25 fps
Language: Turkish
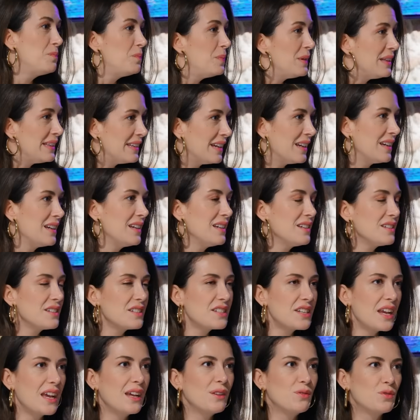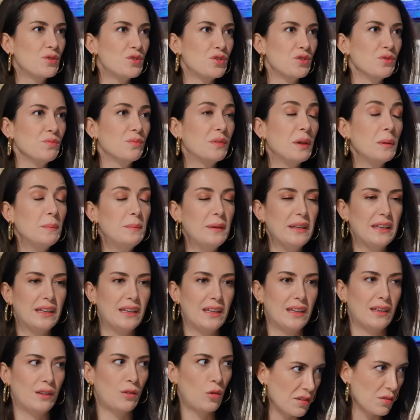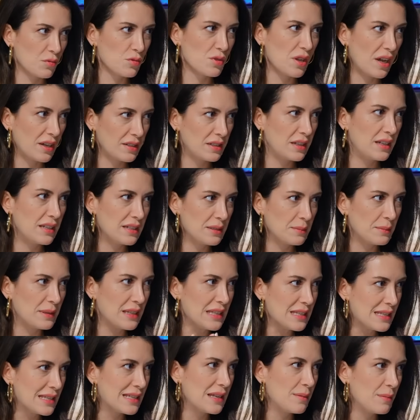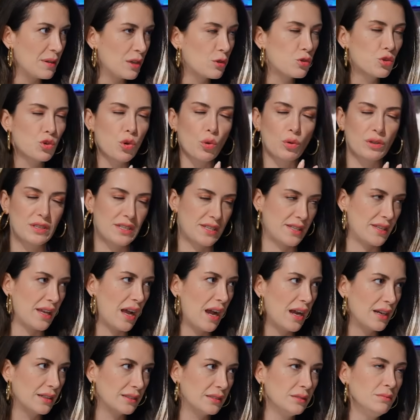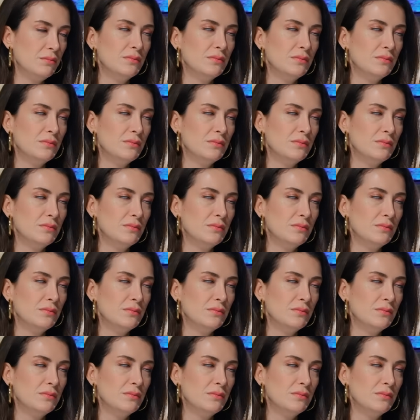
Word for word: Bir de şey düşün tabii ki o sahnelerimi izlemeyi çok isterdim.